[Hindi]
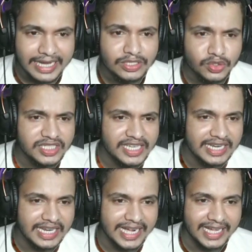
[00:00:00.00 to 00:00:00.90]
गाइस कुछ
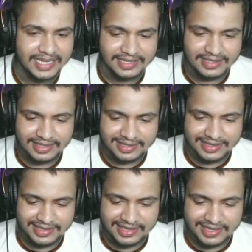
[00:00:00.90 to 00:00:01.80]
निकलेगा
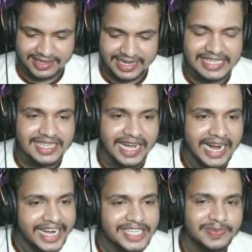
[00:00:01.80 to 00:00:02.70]
गाइस
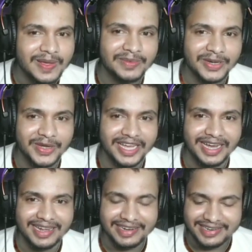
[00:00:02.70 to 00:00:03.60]
हार्ड स्पैम करो
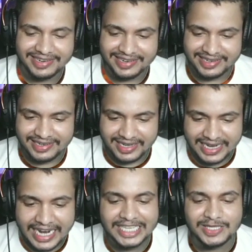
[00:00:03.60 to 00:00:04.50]
यार
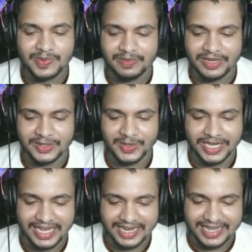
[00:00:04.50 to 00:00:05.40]
हार्ड स्पैम कर
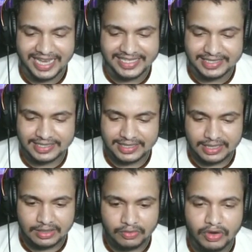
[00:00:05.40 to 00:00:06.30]
दो यार गाइस
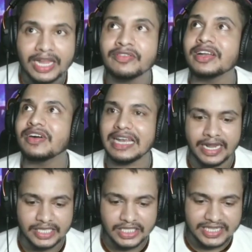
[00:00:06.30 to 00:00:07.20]
वन वन
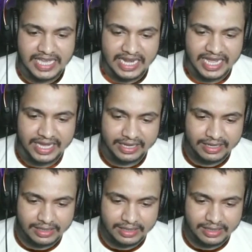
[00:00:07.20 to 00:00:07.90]
वाला नहीं चाहिए साले